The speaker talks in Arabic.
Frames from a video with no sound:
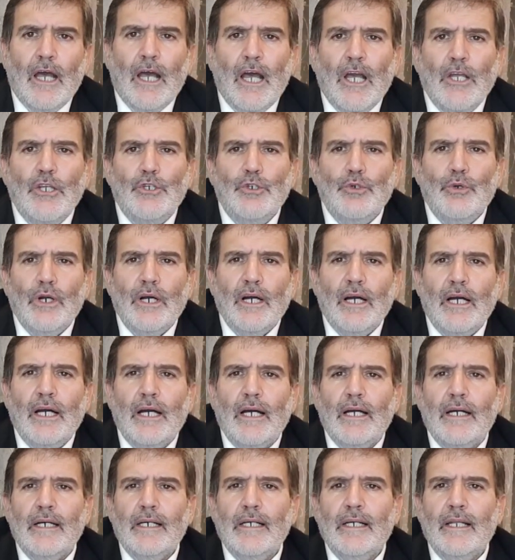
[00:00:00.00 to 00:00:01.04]

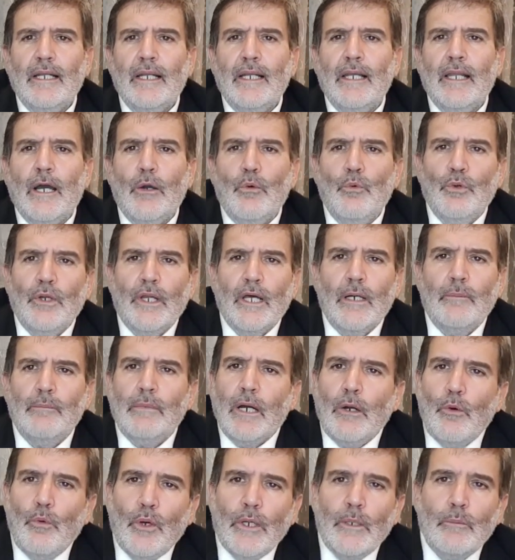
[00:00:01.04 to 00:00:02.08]
أيها الأولى ما
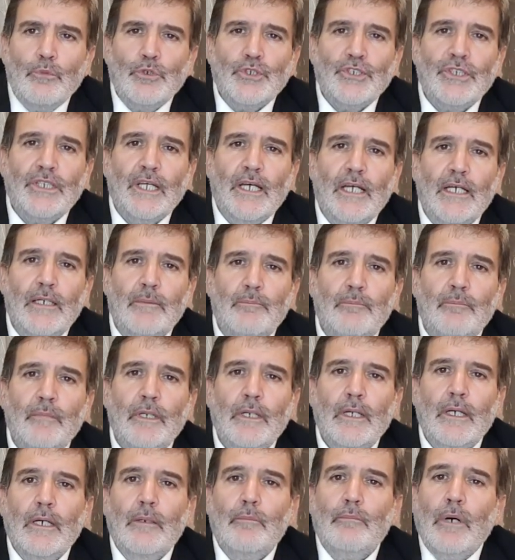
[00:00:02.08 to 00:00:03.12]
هو المستحب
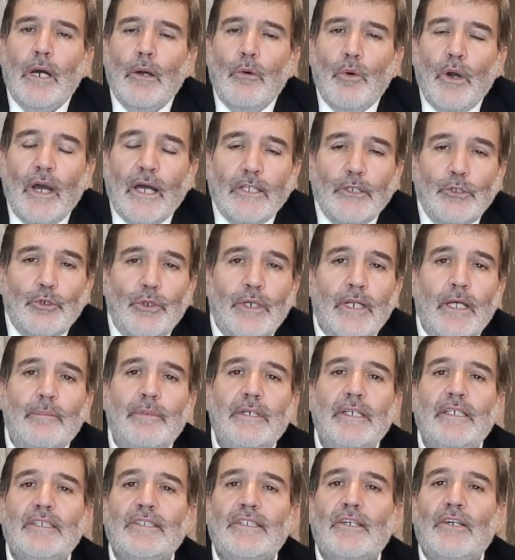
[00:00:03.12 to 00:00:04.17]
ما هو هدي
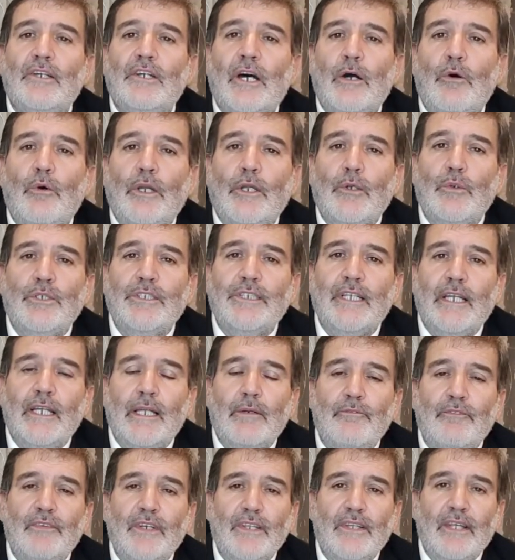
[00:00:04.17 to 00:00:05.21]
النبي صلى الله عليه وسلم
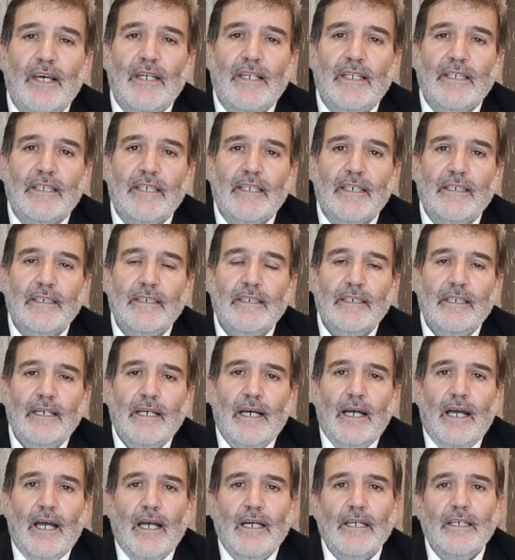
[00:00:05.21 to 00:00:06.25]
في ذلك
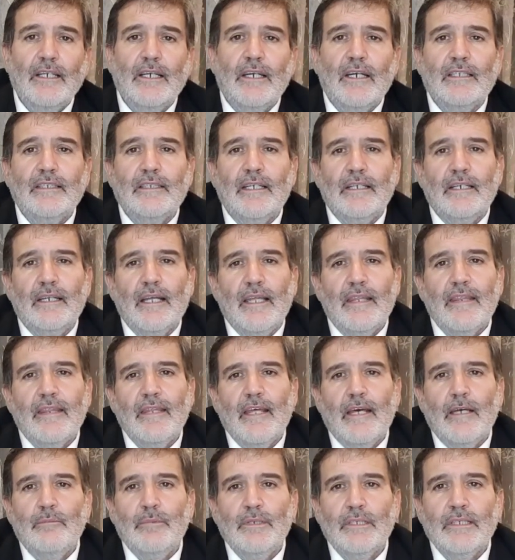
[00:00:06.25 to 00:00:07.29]
حقيقة
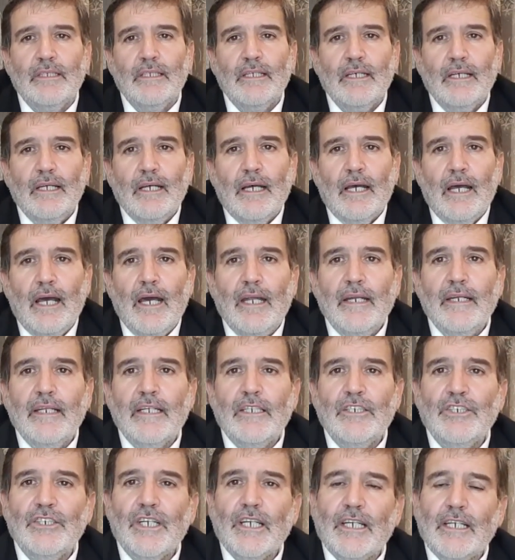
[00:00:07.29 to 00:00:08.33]
الثابت أن
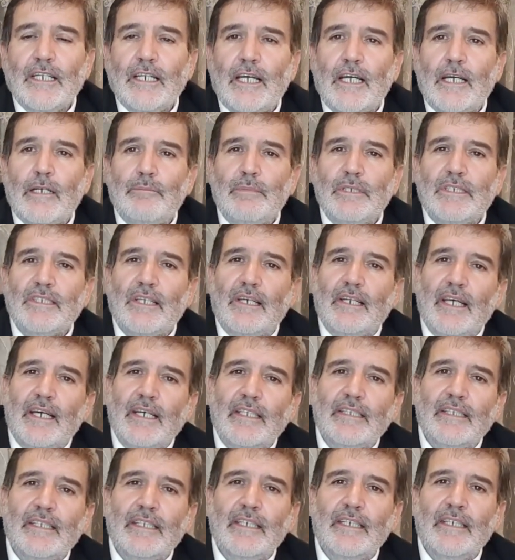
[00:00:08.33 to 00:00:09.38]
ينشغل بصلاة
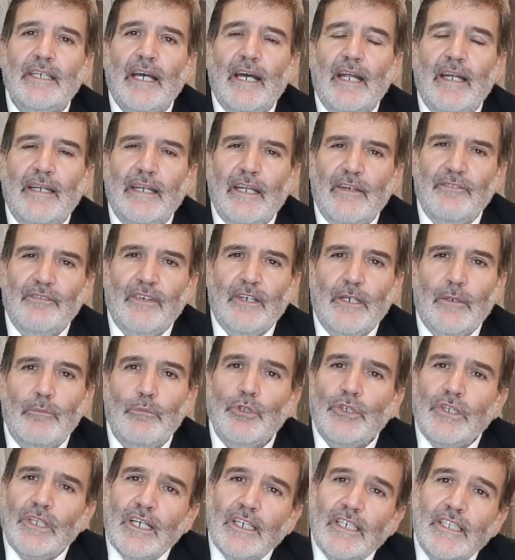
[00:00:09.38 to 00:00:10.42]
النفل
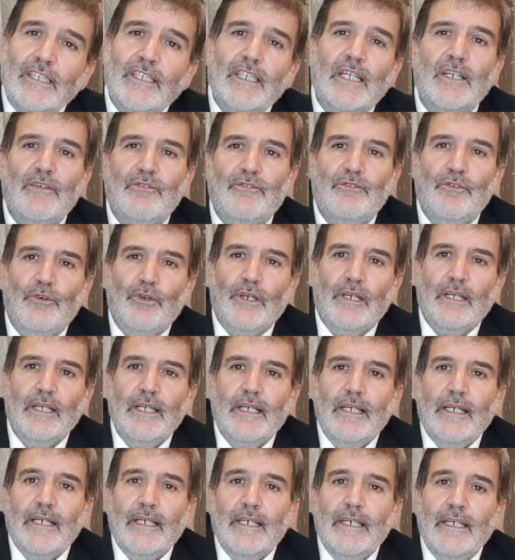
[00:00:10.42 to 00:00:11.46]
مطلق التنفل
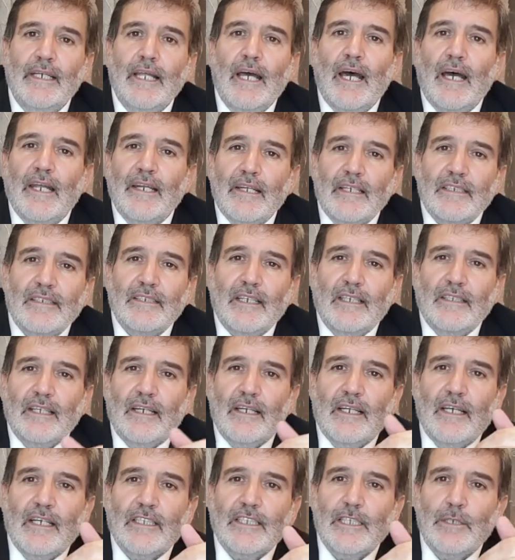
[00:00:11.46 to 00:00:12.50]
إلى أن يصعد
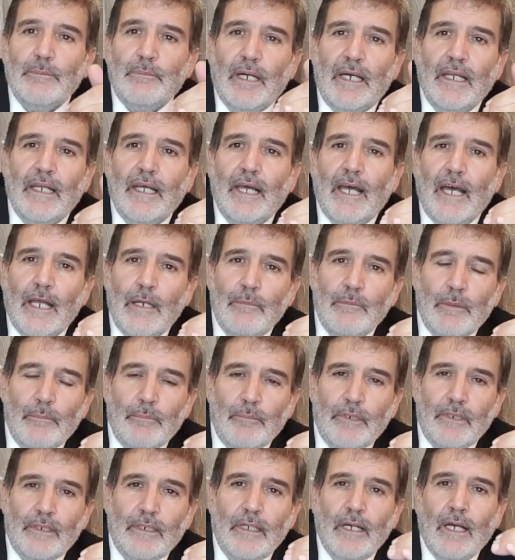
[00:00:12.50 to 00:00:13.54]
الخطيب على
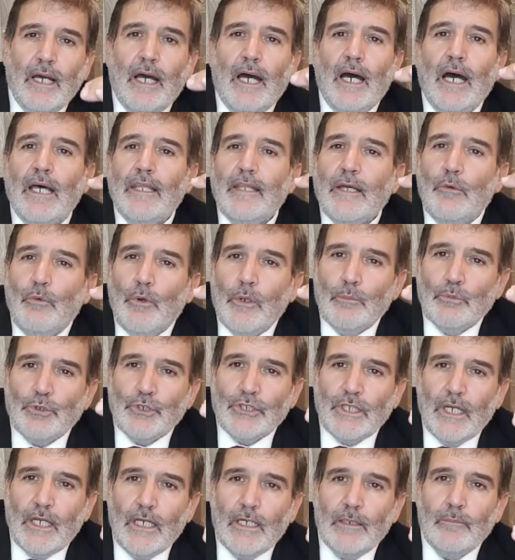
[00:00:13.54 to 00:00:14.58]
المنبر هذا هو
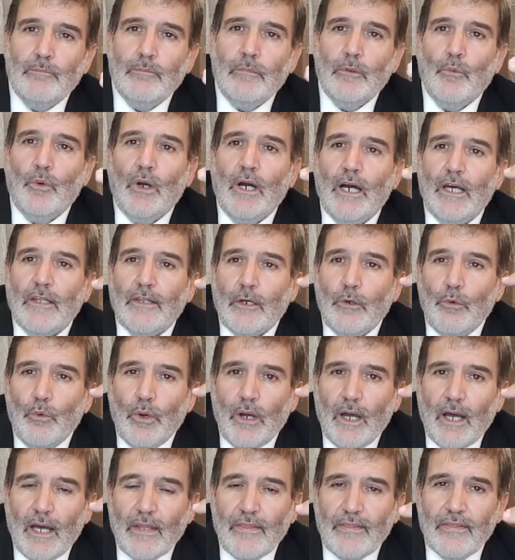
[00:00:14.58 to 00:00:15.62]
المستحب وهذا
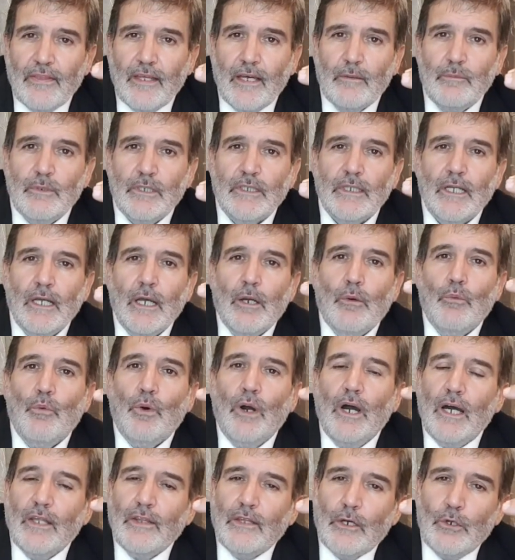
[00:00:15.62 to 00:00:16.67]
هو الثابت
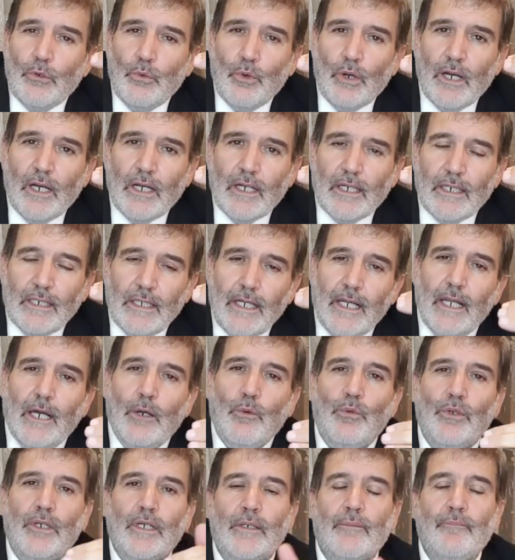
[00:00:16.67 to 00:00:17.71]
وهذا هو
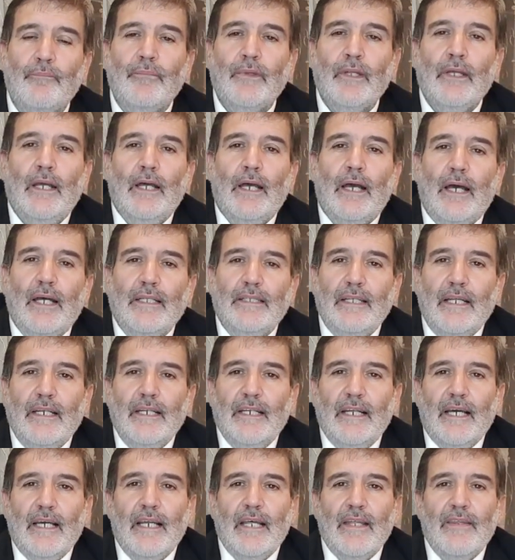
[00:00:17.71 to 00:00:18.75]
الأولى
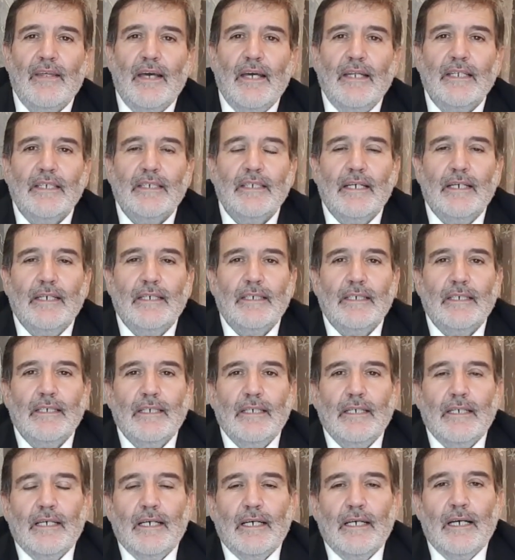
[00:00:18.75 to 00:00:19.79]
الدليل على ذلك
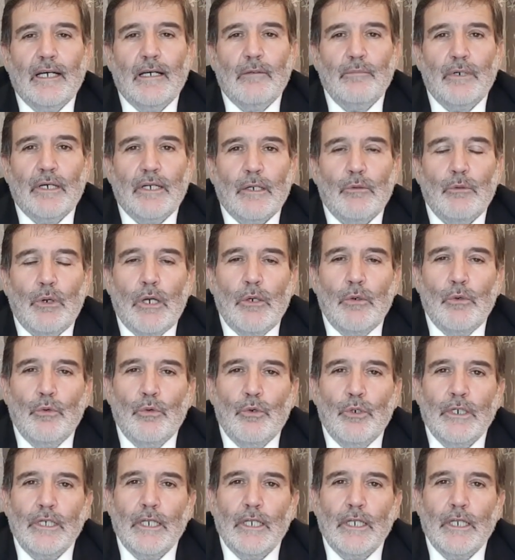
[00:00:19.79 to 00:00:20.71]
آه، ما رواه